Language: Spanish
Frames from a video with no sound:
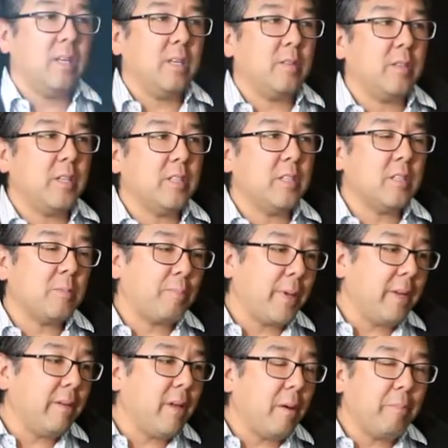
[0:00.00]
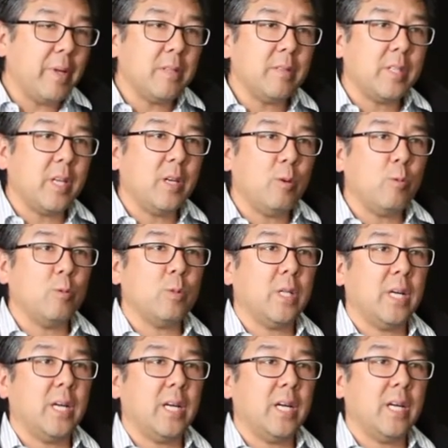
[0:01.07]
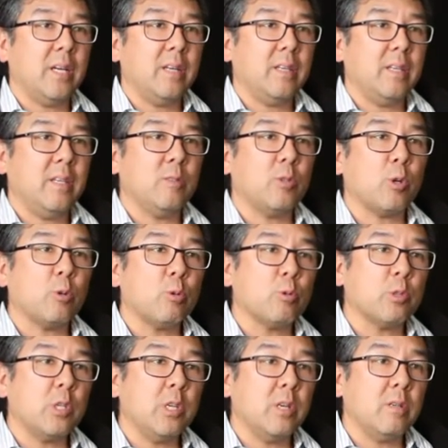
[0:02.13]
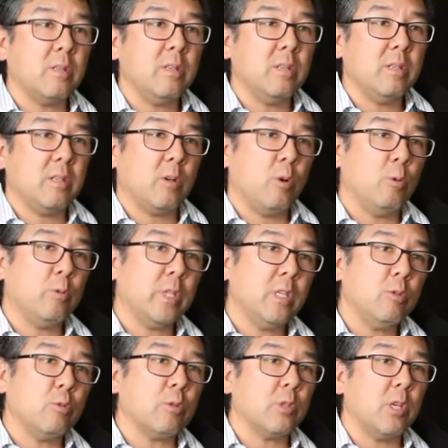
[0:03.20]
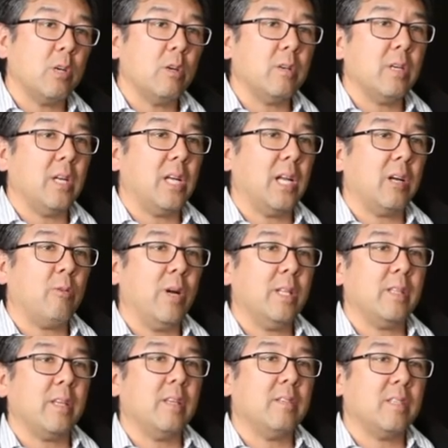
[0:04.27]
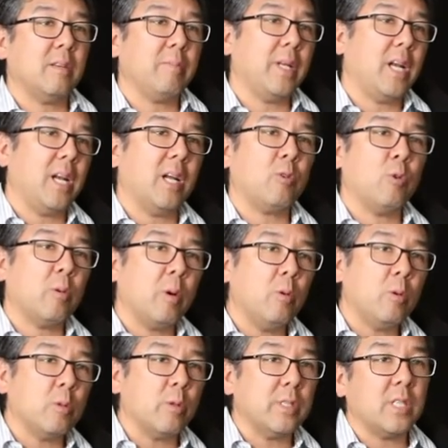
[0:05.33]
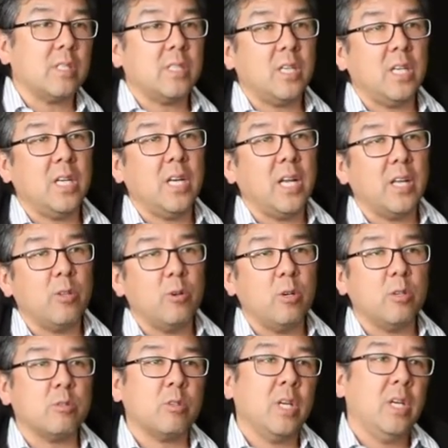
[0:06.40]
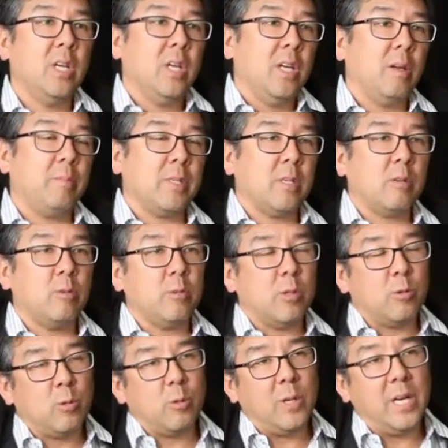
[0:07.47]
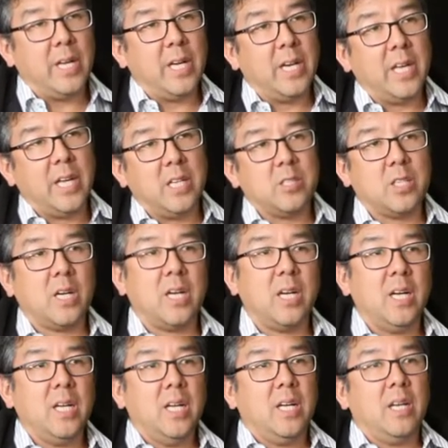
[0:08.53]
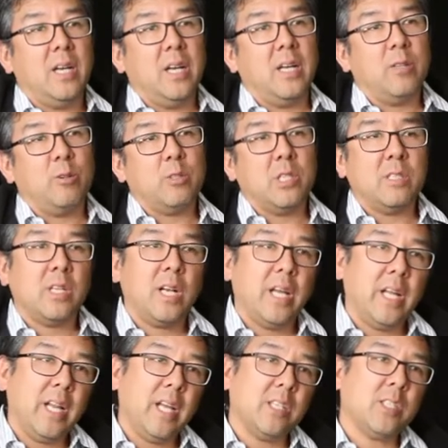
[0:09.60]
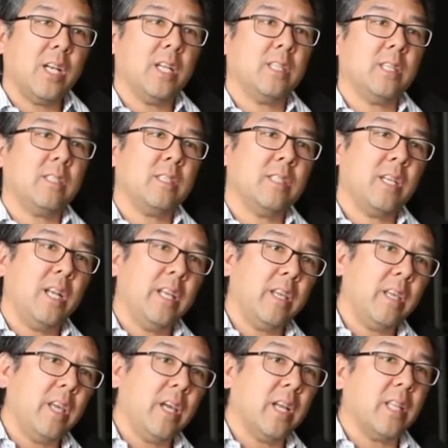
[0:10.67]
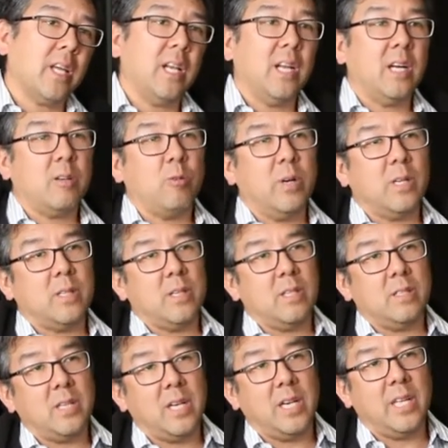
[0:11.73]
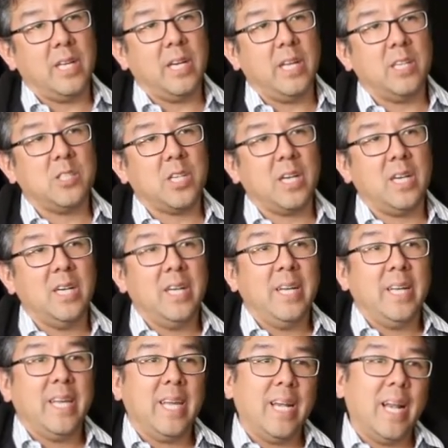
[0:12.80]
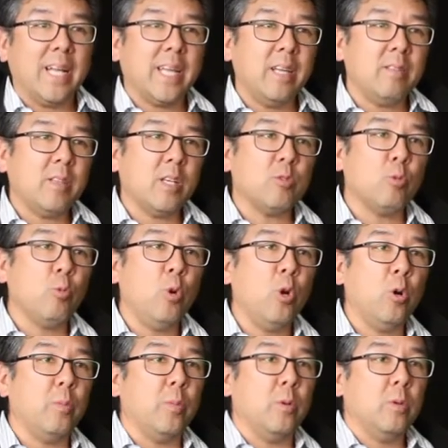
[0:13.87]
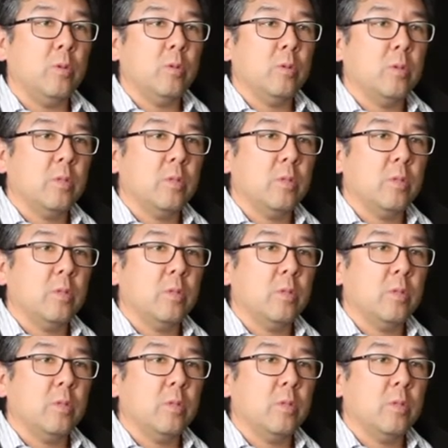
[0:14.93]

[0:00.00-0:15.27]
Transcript: y tienes previamente una introducción o una inducción en la cual te dice, mira, la curva 1 es así, la 2, empiezas con una curva a la derecha, la 2 es a la derecha, la 3 es a la izquierda, la cuarta es a la derecha, y la quinta es un lomo